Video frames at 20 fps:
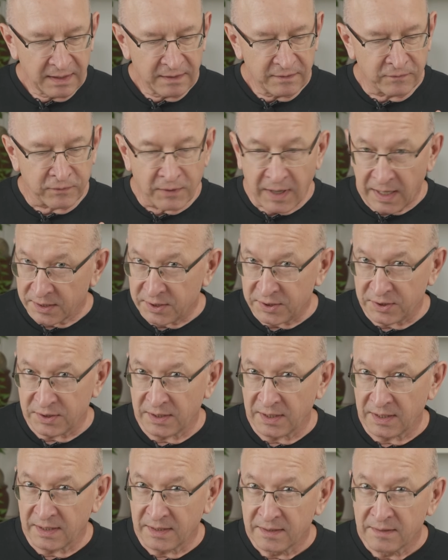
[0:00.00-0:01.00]

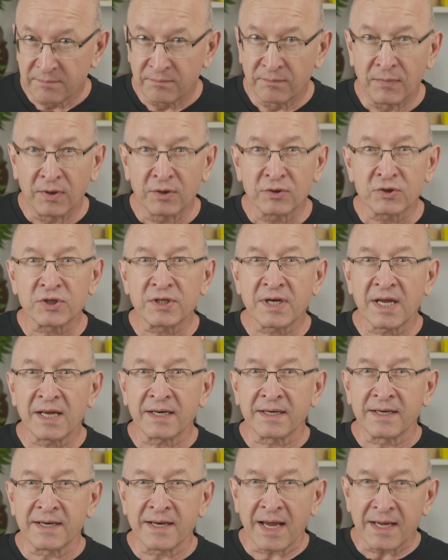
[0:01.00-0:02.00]
Właśnie. Można
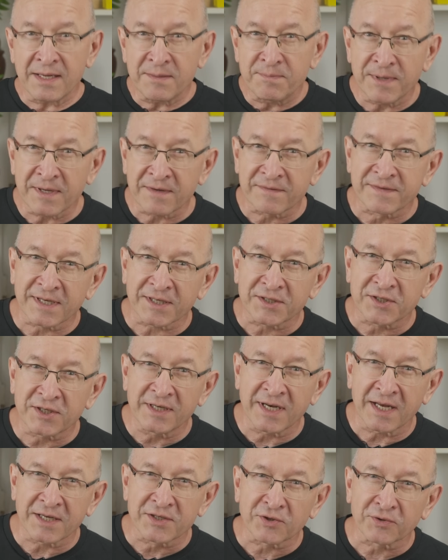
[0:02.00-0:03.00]
najpierw
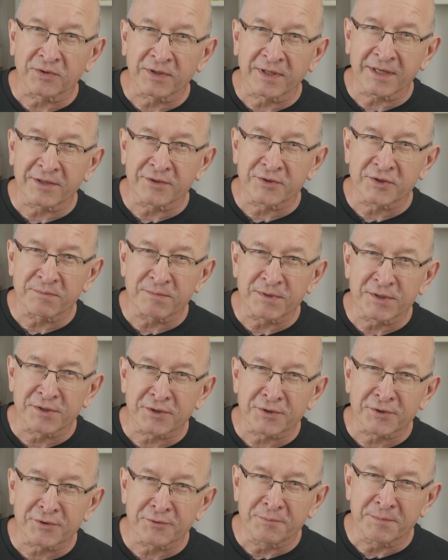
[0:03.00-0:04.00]
zaczynać od tego, żeby
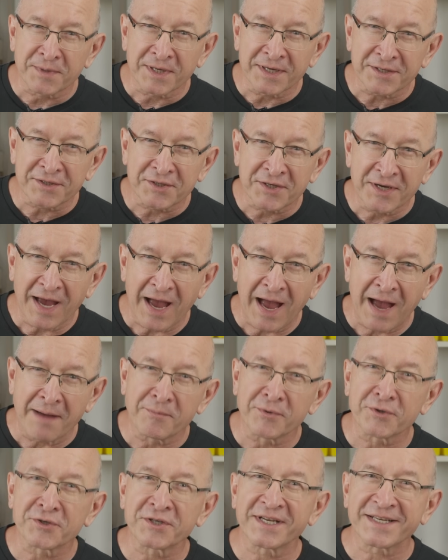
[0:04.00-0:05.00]
zrozumieć, a
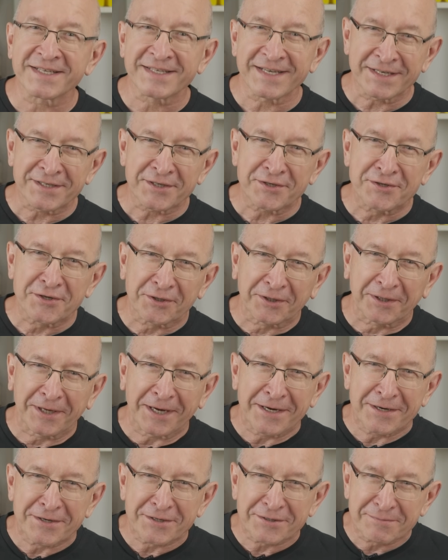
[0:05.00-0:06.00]
można zacząć od
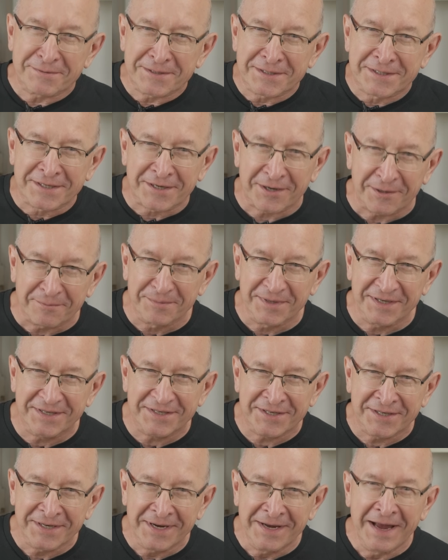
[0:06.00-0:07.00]
tego, żeby
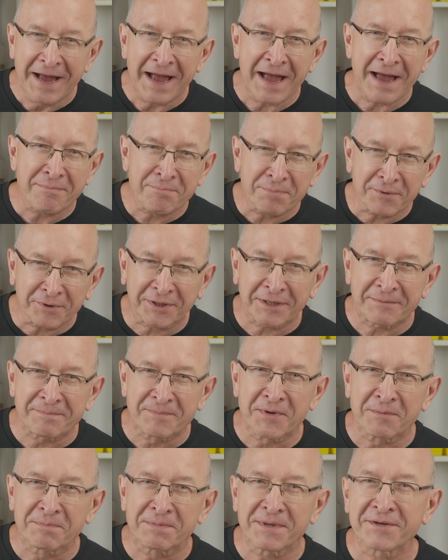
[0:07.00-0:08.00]
zrobić, a potem
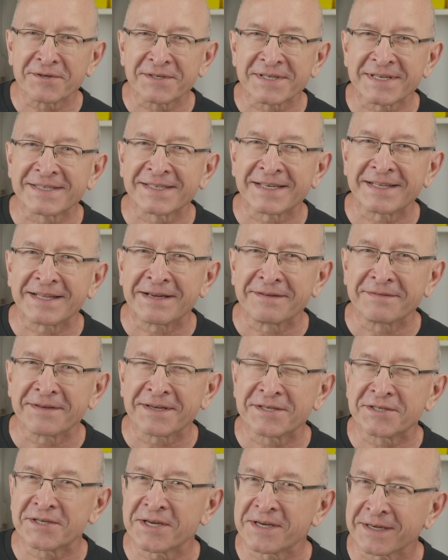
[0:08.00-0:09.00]
dopiero
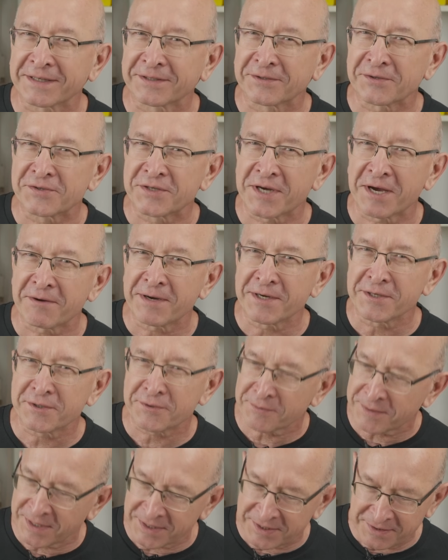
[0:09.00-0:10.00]
zastanawiać się, jak to działa i
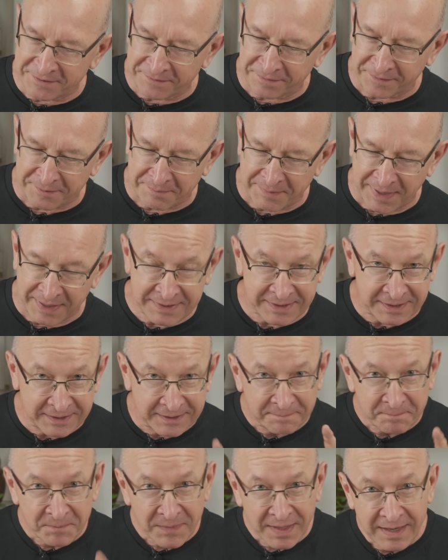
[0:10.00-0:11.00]
szukać informacji.
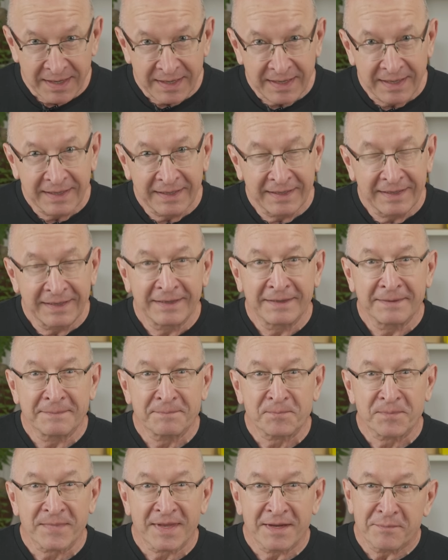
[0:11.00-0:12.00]

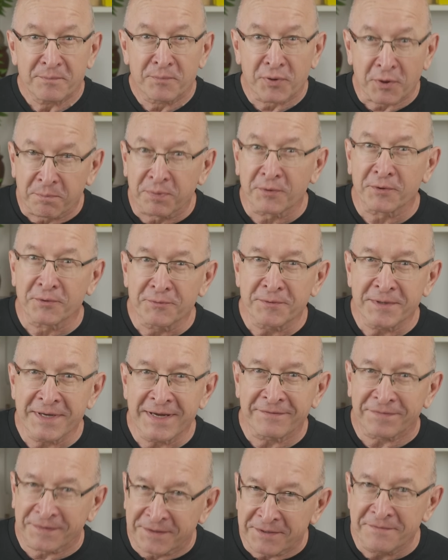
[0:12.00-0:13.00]

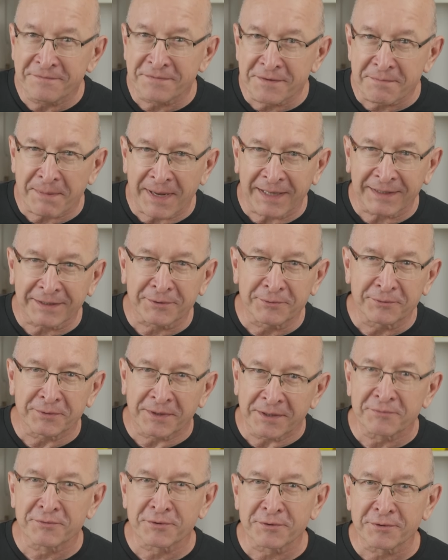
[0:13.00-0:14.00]
Proponuję w tym wypadku
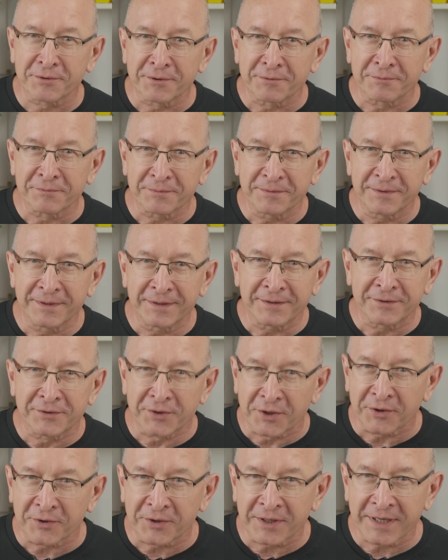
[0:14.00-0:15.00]
tę drugą e,
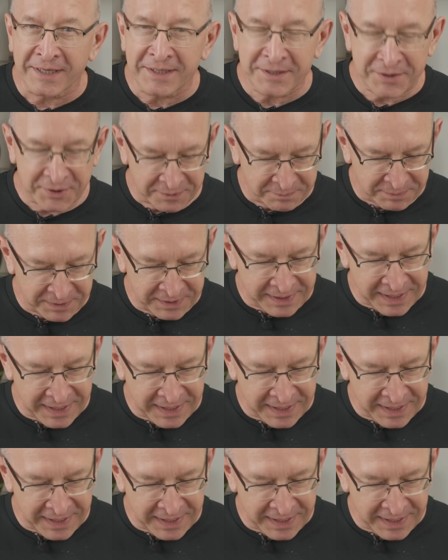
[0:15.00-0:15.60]
drogę, żeby